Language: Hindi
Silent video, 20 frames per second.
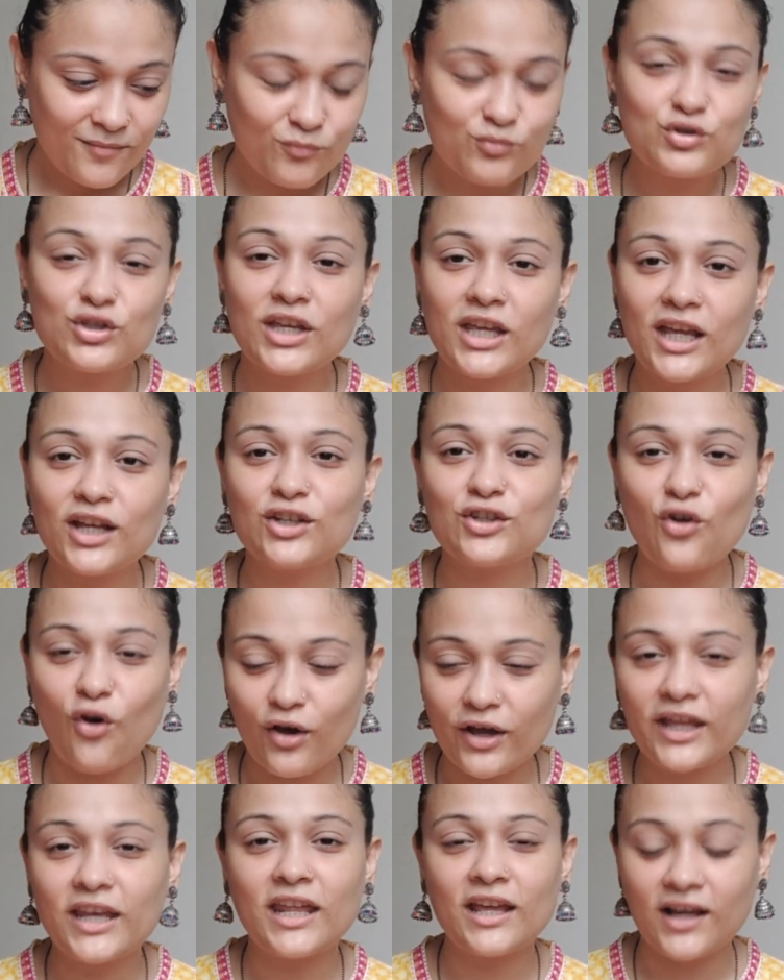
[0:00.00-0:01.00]
मुझे एक
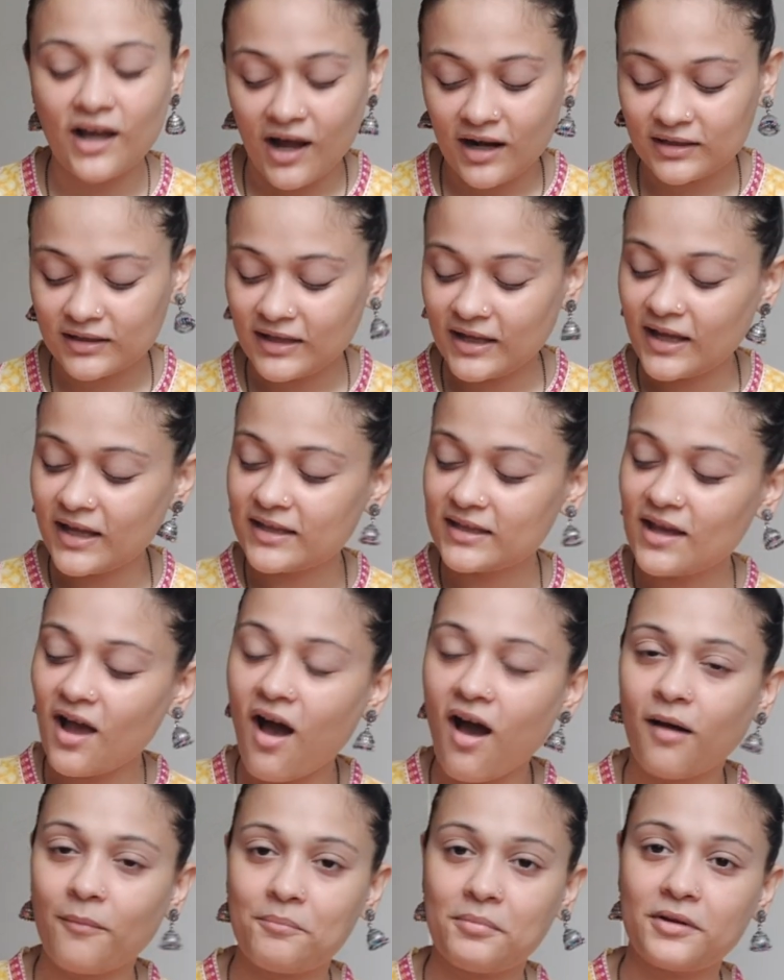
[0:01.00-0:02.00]
डॉगी ने काट लिया है
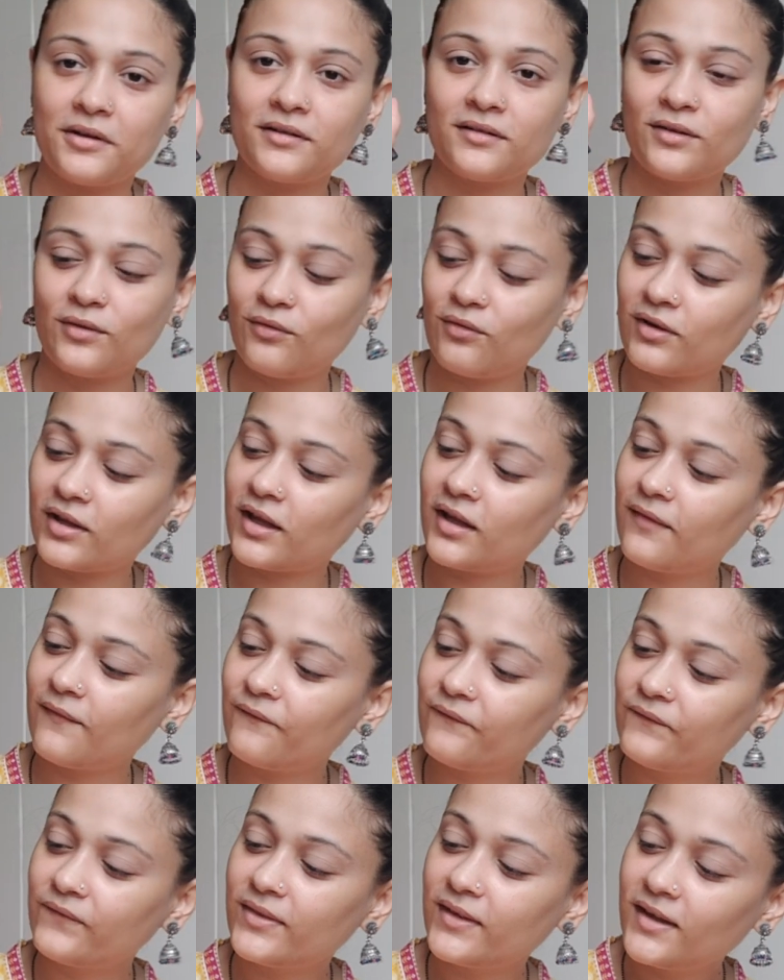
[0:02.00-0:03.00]
यहाँ पर ओके
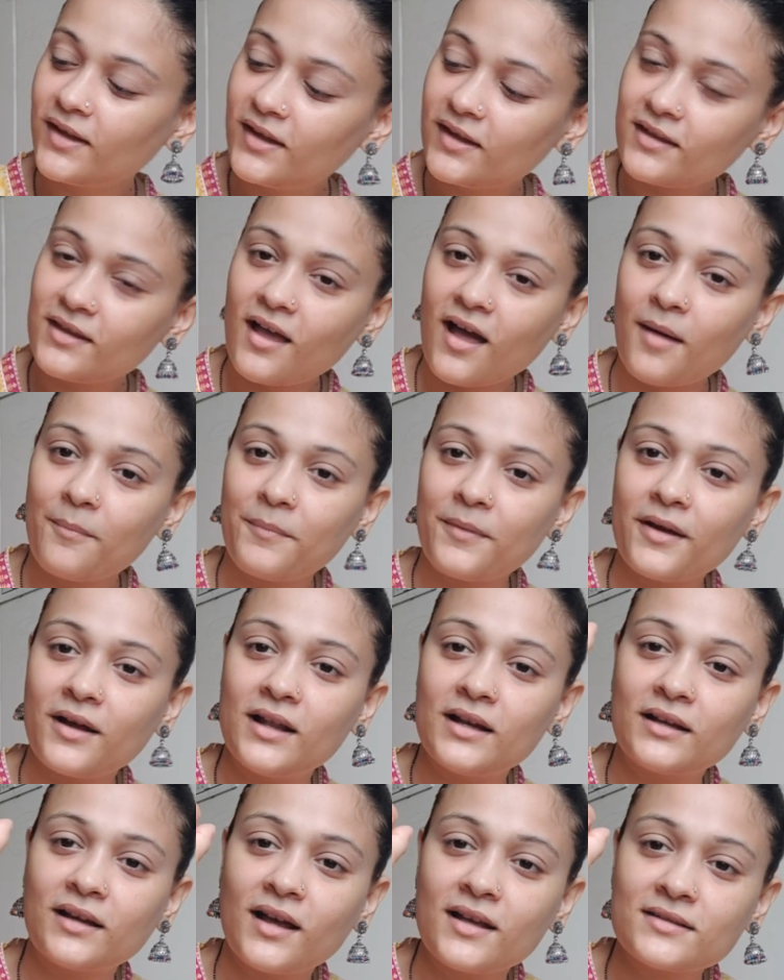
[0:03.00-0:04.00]
यहाँ पे
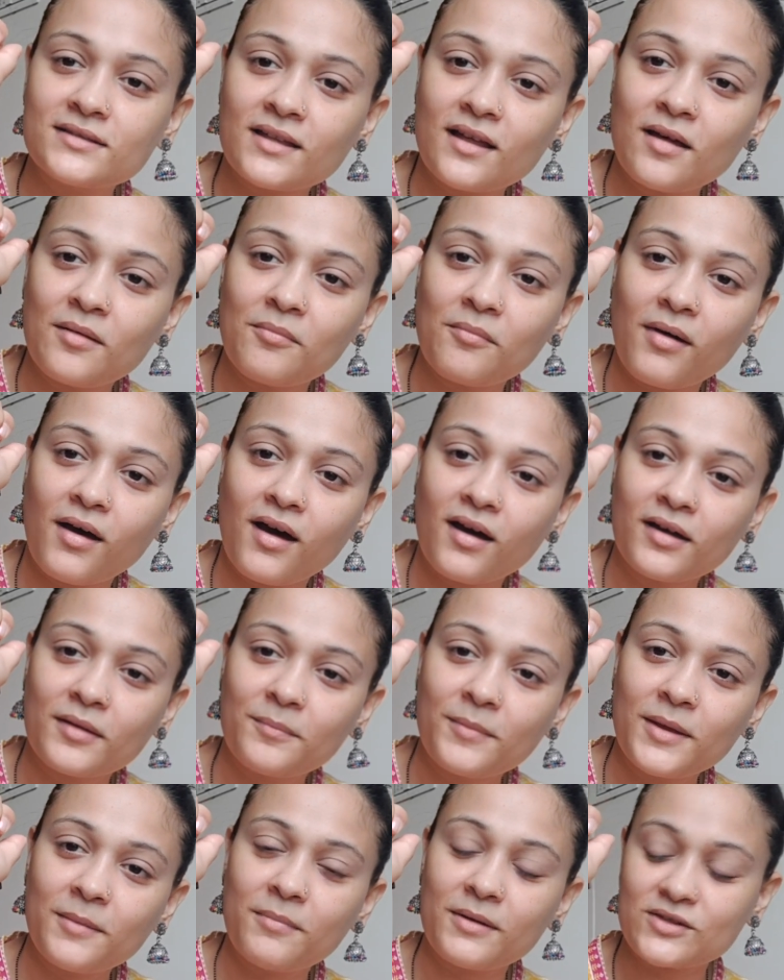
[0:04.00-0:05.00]
हल्का सा
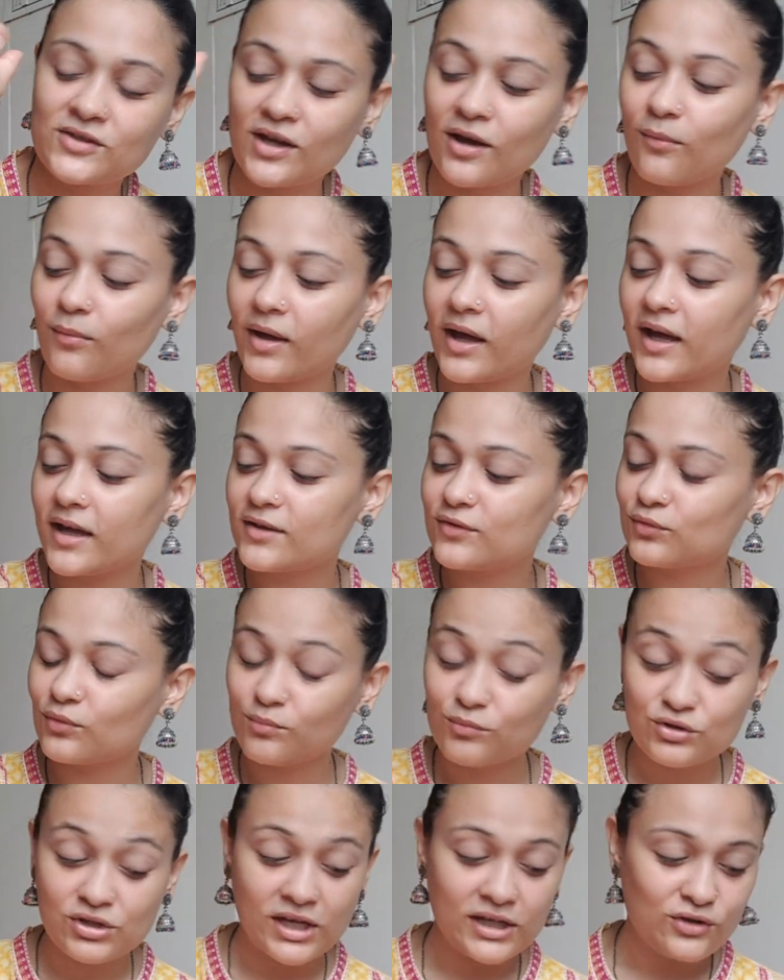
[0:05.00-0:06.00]
मार्क भी बचा हुआ है सो
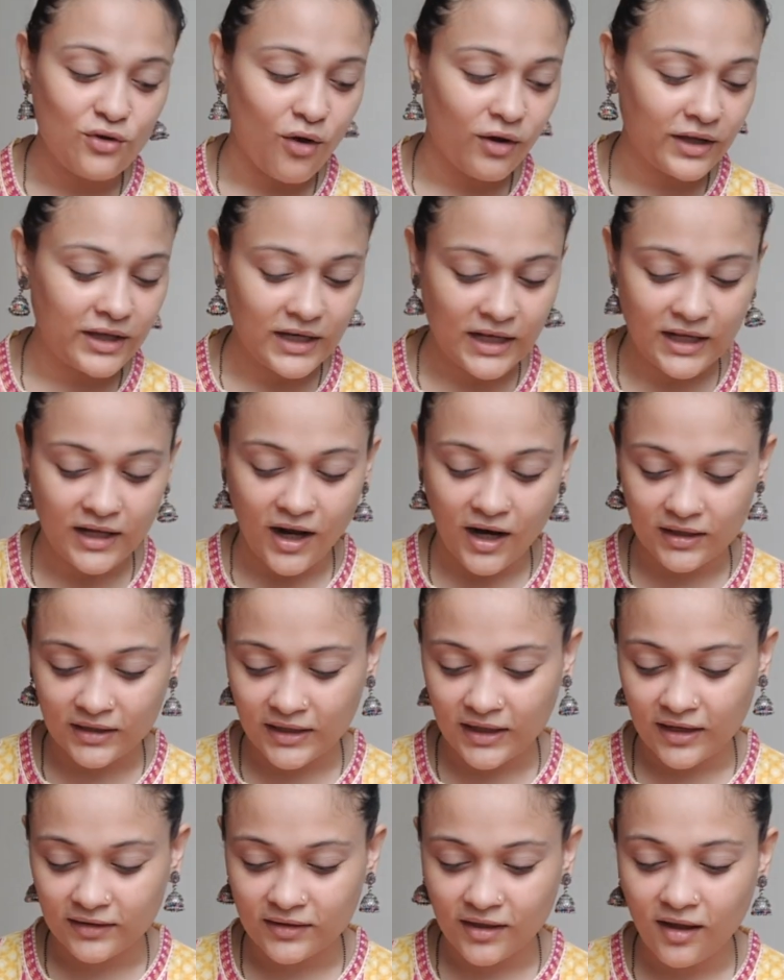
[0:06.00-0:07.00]
मुझे एक डॉगी ने
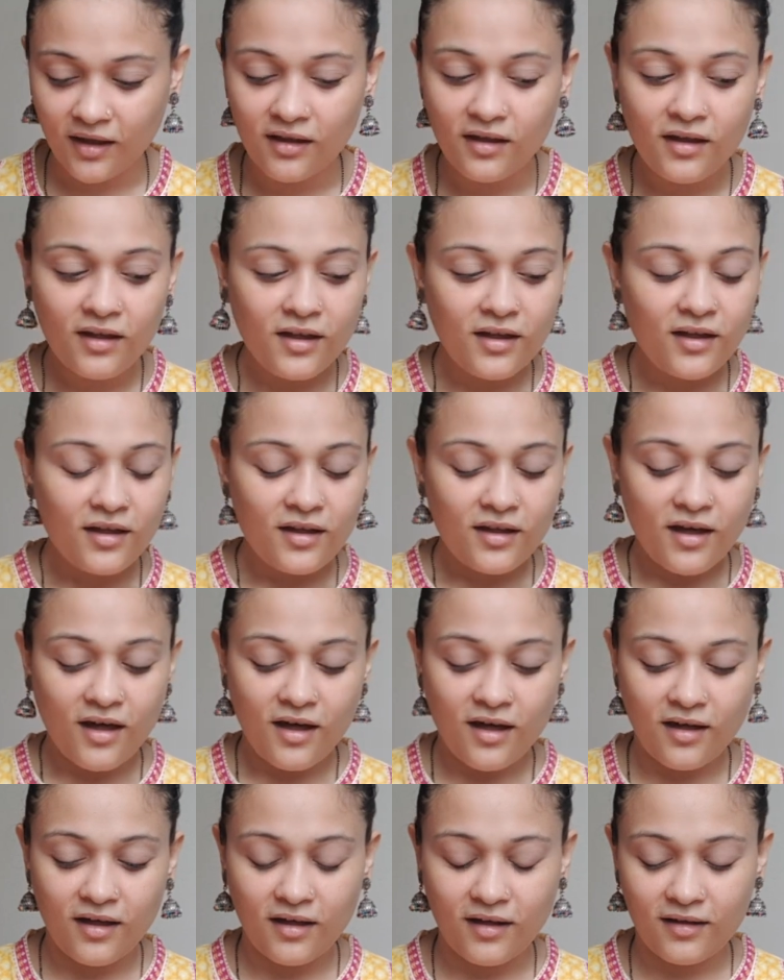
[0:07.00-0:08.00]
काट लिया था
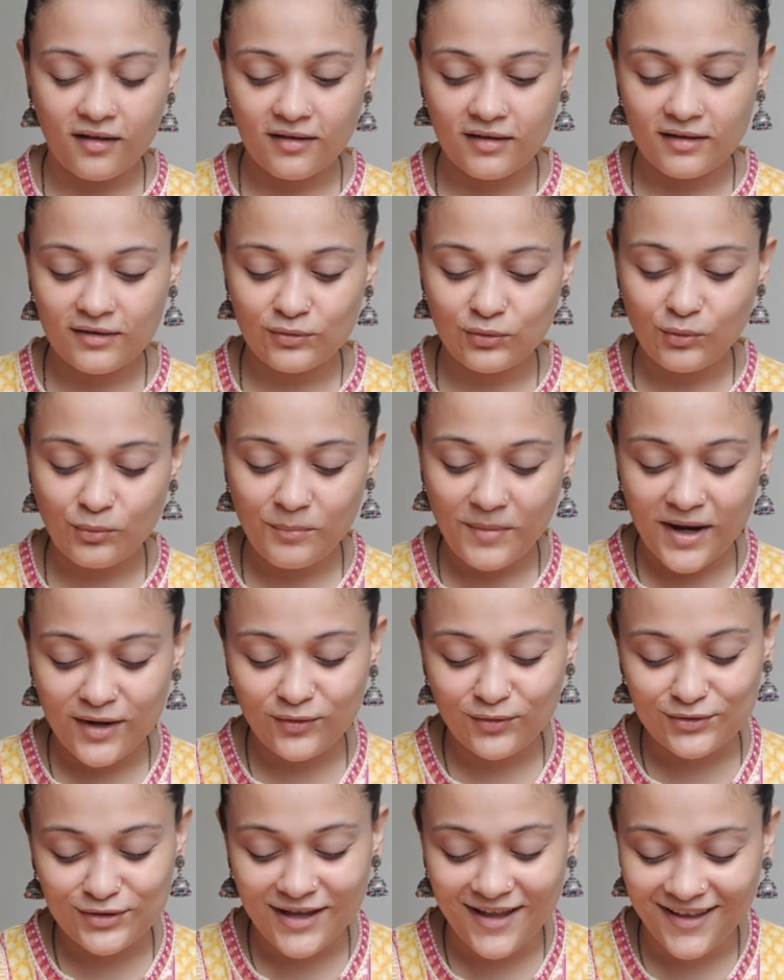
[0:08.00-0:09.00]
आ, तो मैं
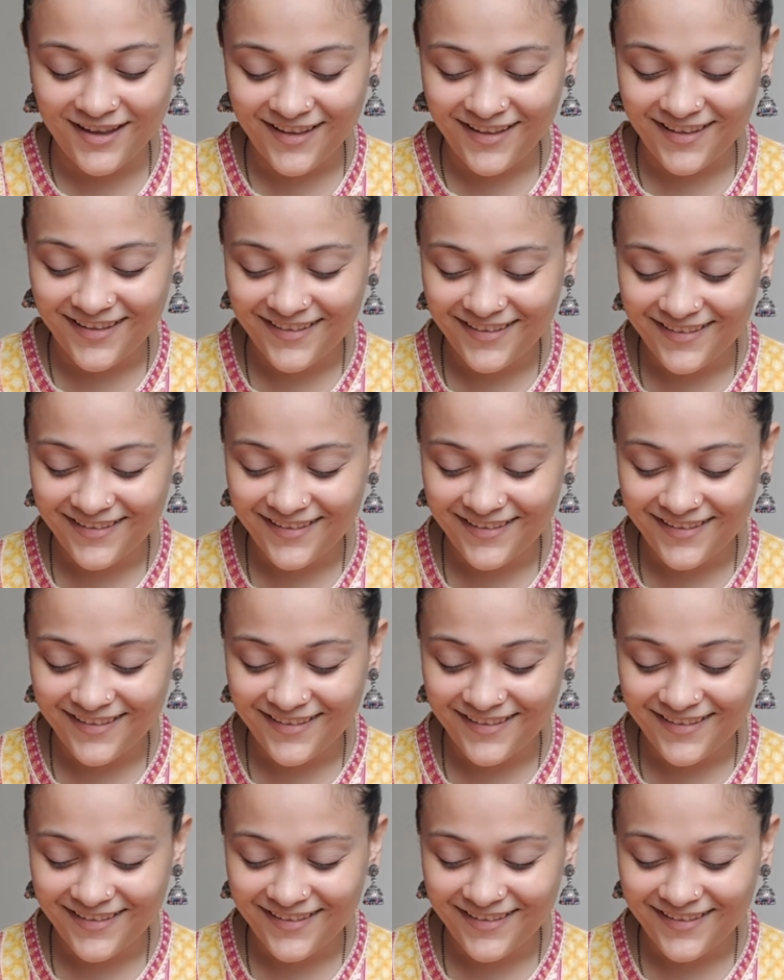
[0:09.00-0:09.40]
सोचा